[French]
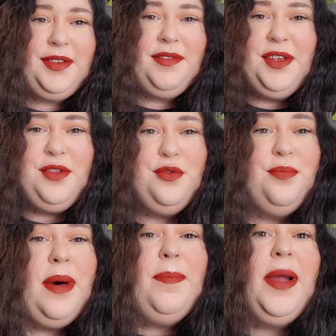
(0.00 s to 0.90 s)
Ça va être
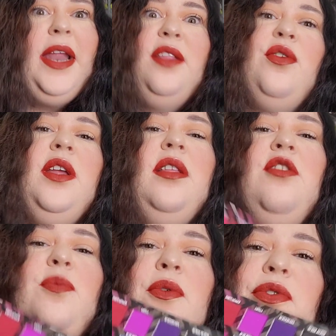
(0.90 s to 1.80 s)
ma palette de
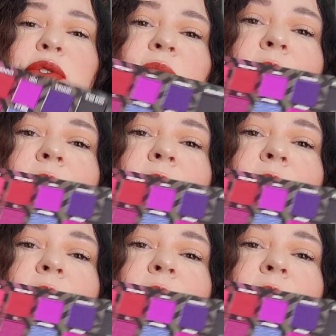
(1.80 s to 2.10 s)
l'été, je pense.